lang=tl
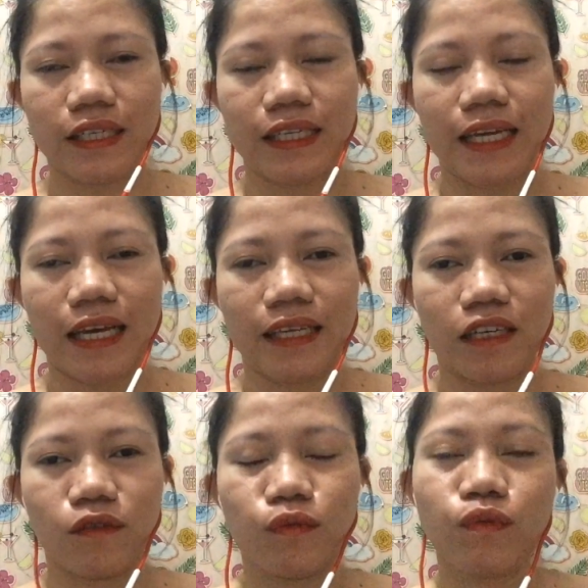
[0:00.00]
Yan,
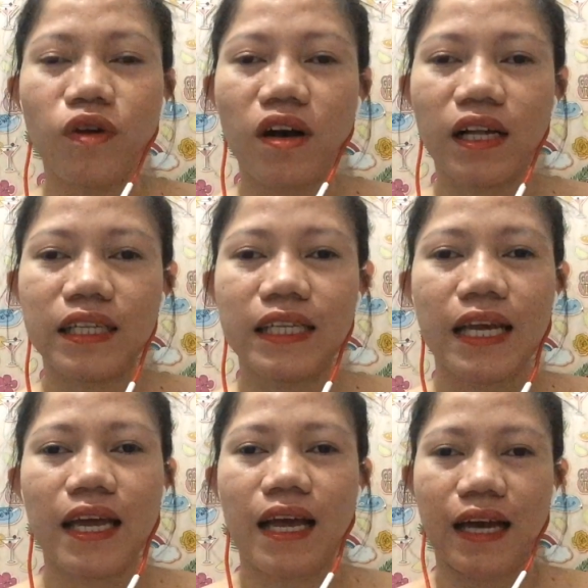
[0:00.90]
ng Google,
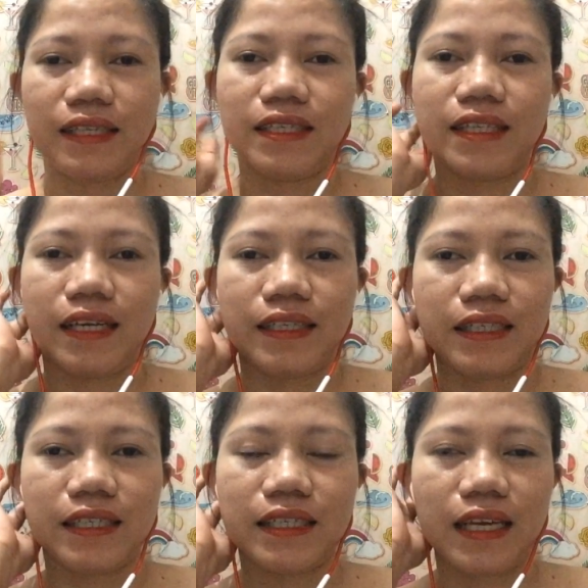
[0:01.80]

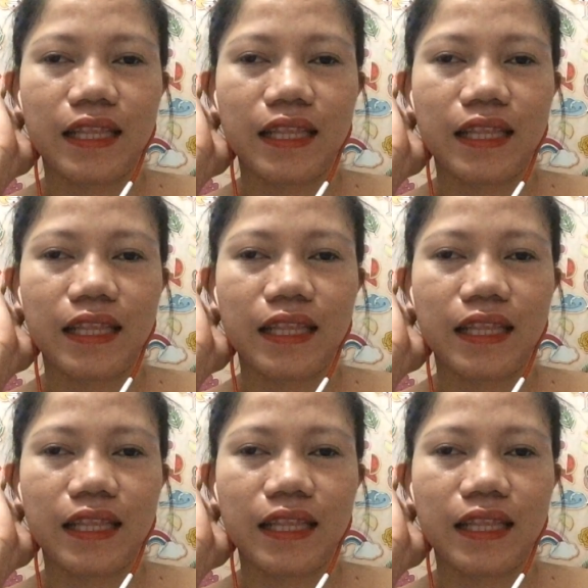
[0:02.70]
AdSense.